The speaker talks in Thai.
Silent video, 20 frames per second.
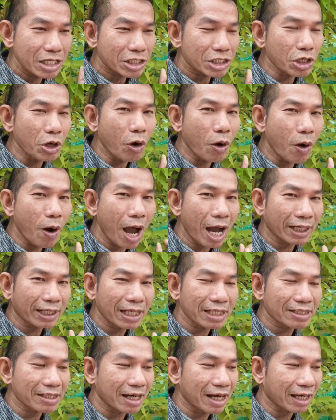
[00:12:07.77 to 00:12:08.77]
โจฮัก
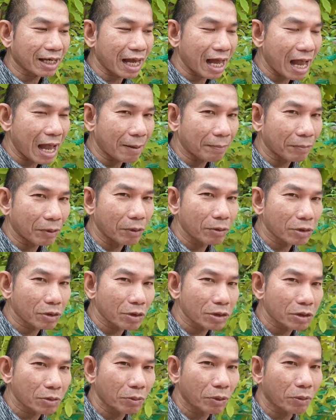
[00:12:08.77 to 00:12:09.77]
นักสารคาม ลุงโจ
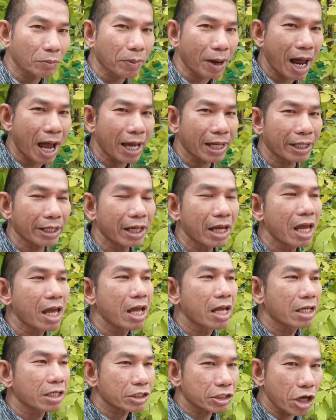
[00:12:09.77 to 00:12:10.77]
สมุนไพร
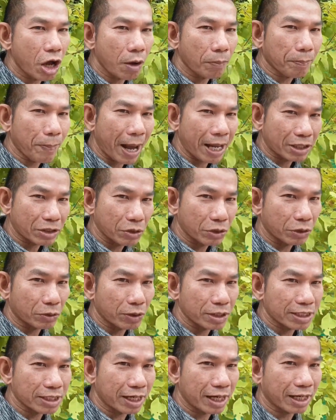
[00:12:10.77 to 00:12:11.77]
ช่องป่าจุ๋ยค
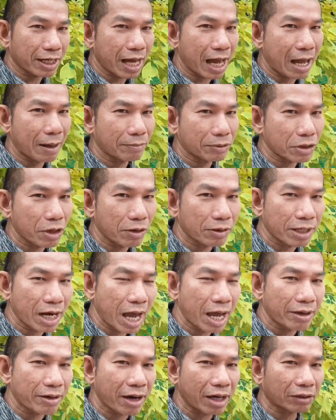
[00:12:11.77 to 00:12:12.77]
นสารคาม ช่อง
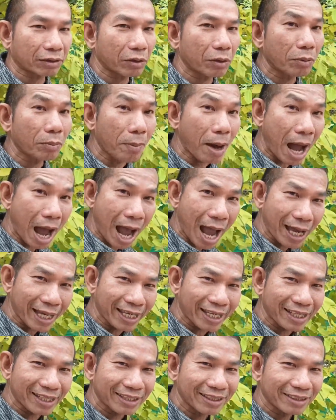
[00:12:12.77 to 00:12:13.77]
นายรักต้นไม้
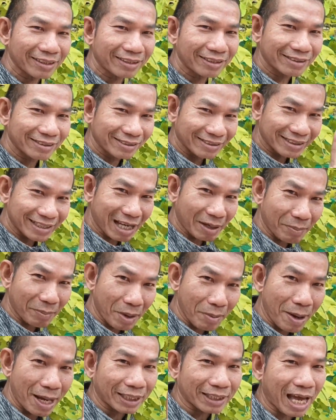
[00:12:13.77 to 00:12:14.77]
ยังไม่
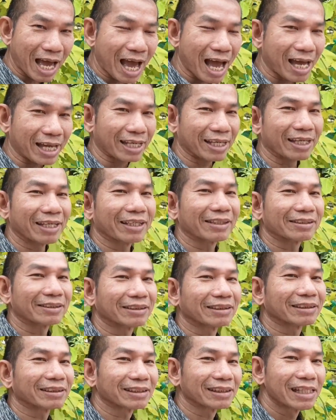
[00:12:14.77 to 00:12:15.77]
มาถ่าย
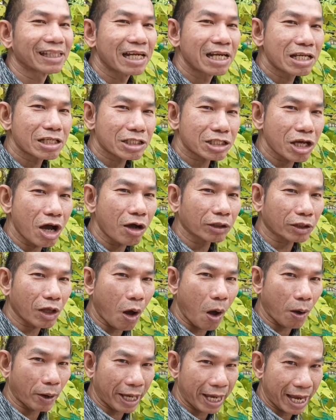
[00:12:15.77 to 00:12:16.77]
ช่องท
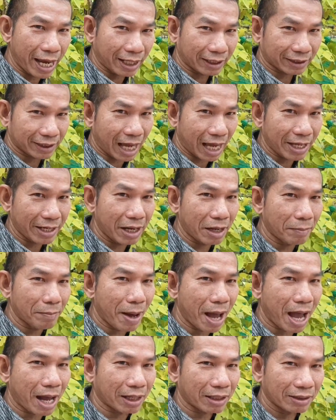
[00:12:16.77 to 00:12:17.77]
องเอกไทยเดน
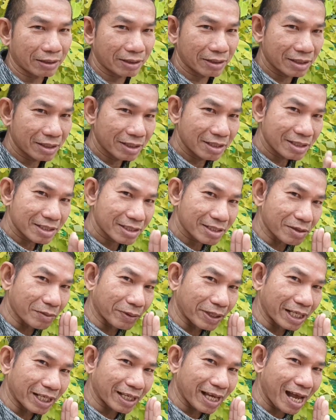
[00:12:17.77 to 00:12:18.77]
มาร์กสวั
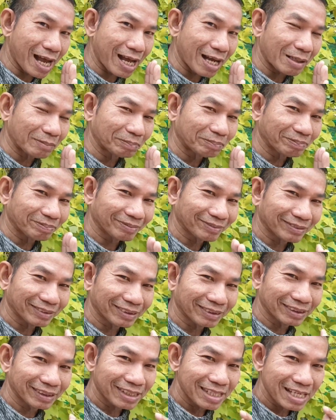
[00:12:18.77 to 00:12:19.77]
สดีครับ
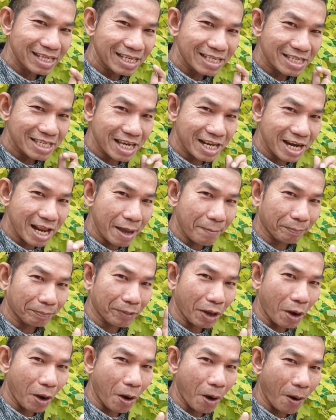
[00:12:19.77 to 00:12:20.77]
ชแนบ
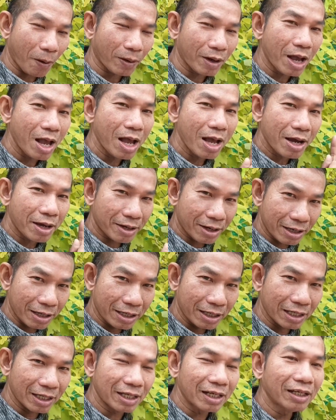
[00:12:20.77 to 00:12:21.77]
ทอง หรื
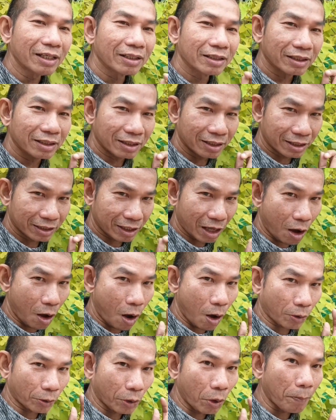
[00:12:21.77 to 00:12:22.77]
อ ทอ
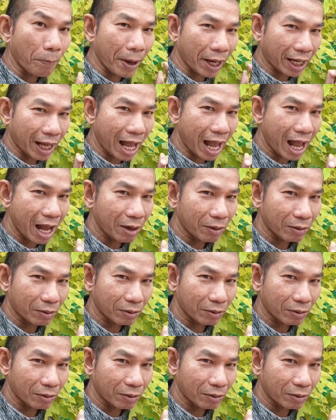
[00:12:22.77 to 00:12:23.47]
งนพเก้า